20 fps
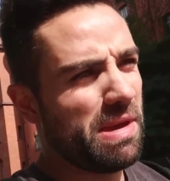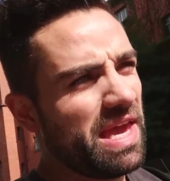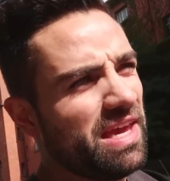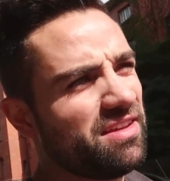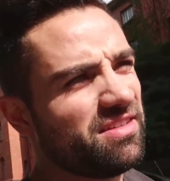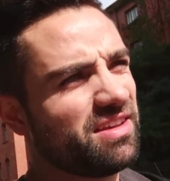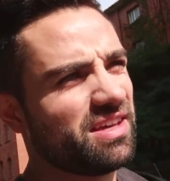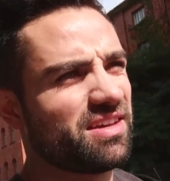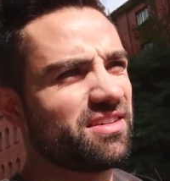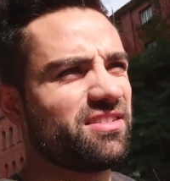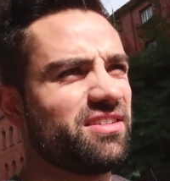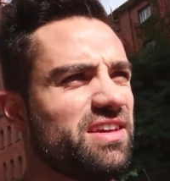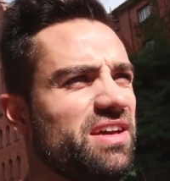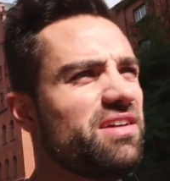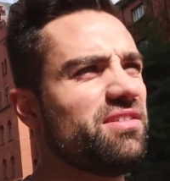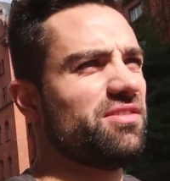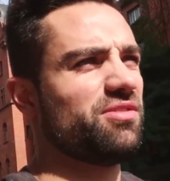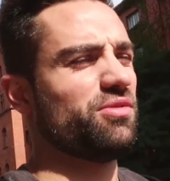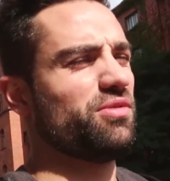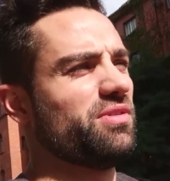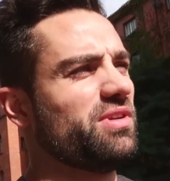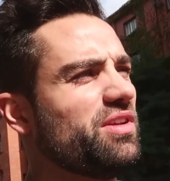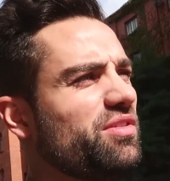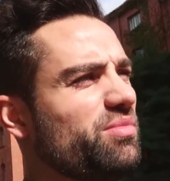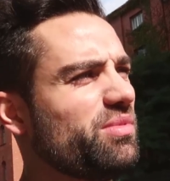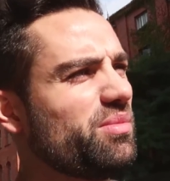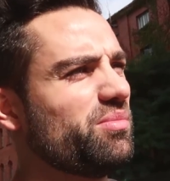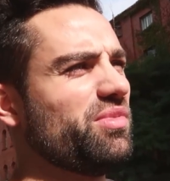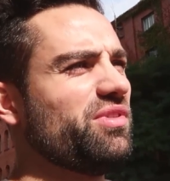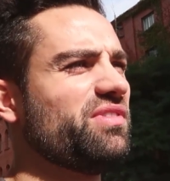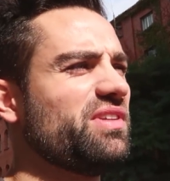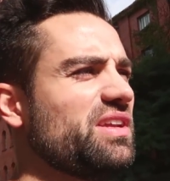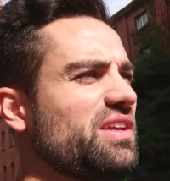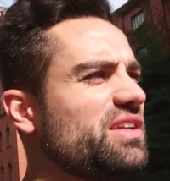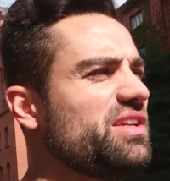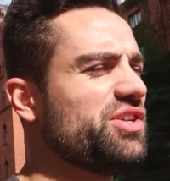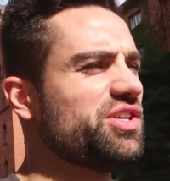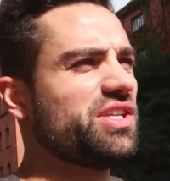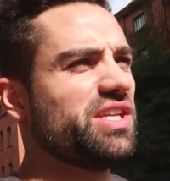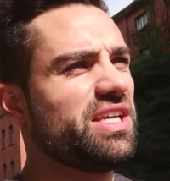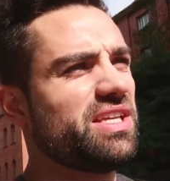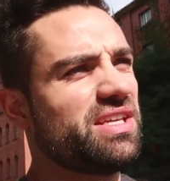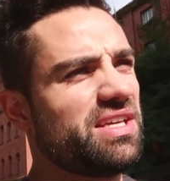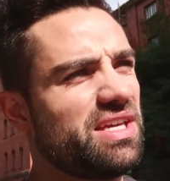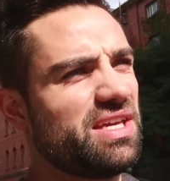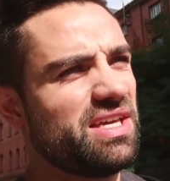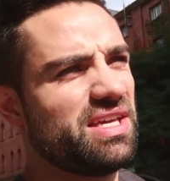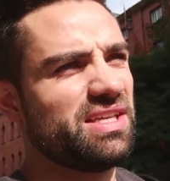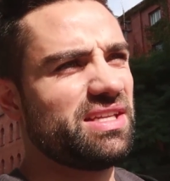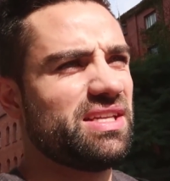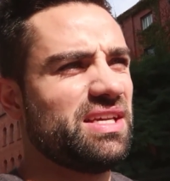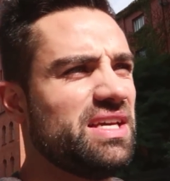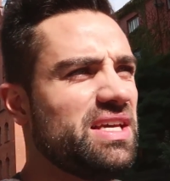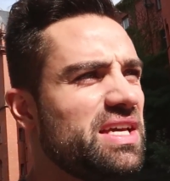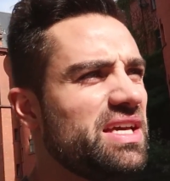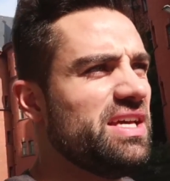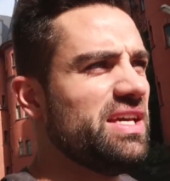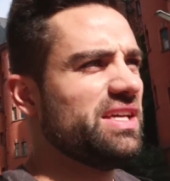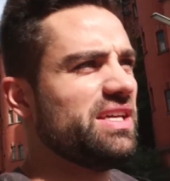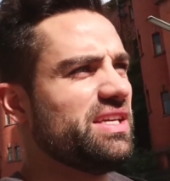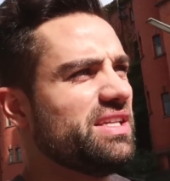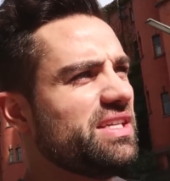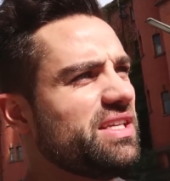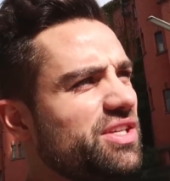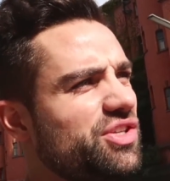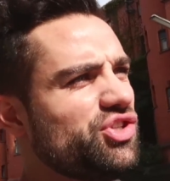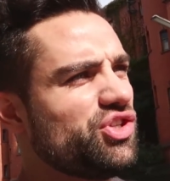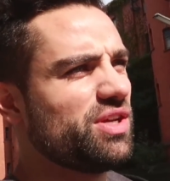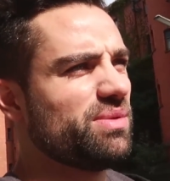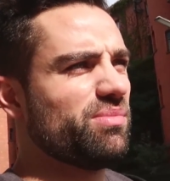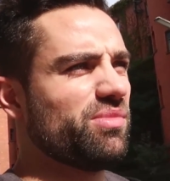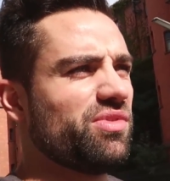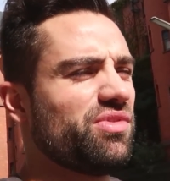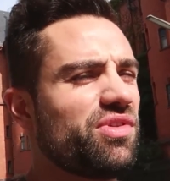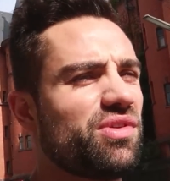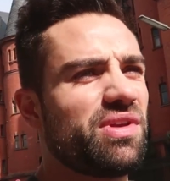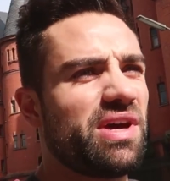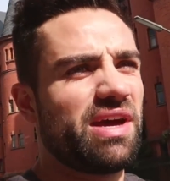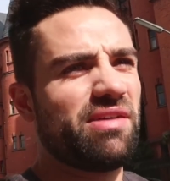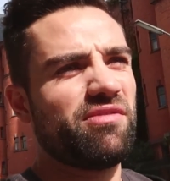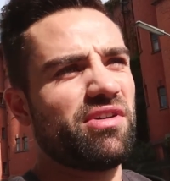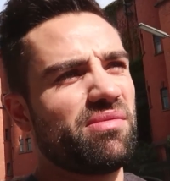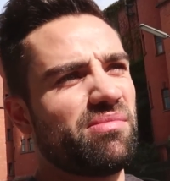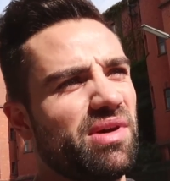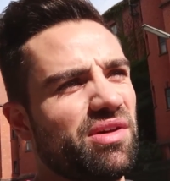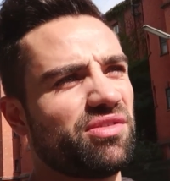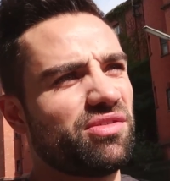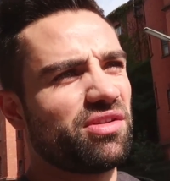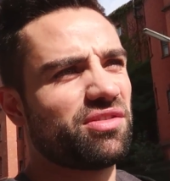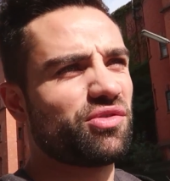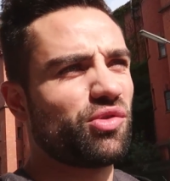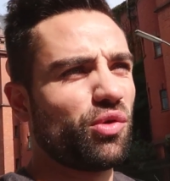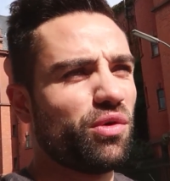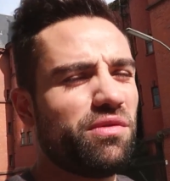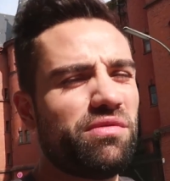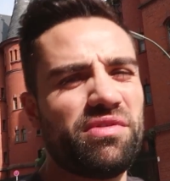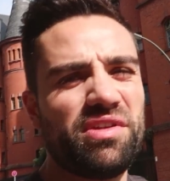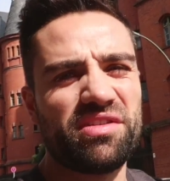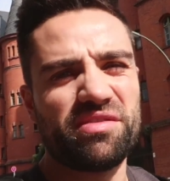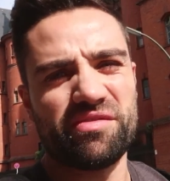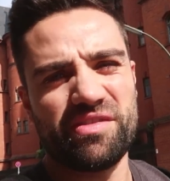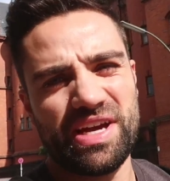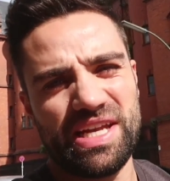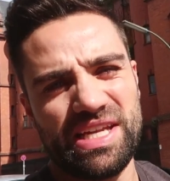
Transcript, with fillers: Basics, ja, so dass man ein bisschen in die Städte geht, in die Gyms und einfach mal so das Grundwissen